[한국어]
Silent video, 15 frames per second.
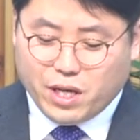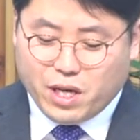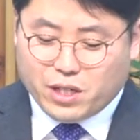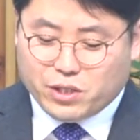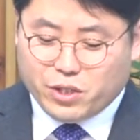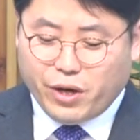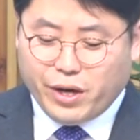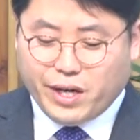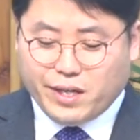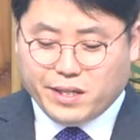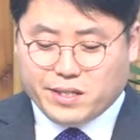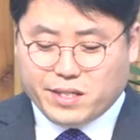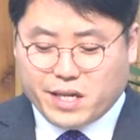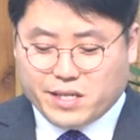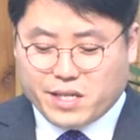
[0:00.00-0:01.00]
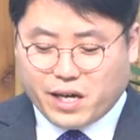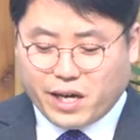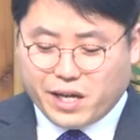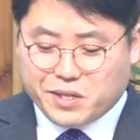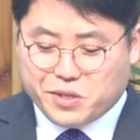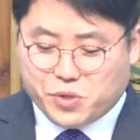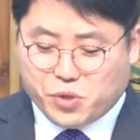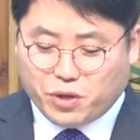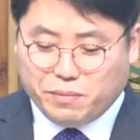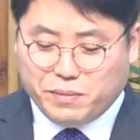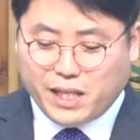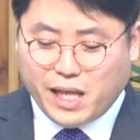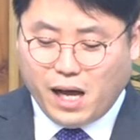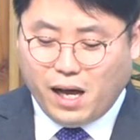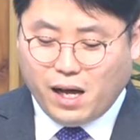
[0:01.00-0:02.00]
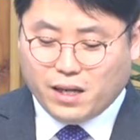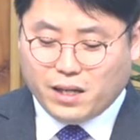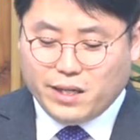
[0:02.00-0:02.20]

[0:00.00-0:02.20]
너희는 세상의 소금이다.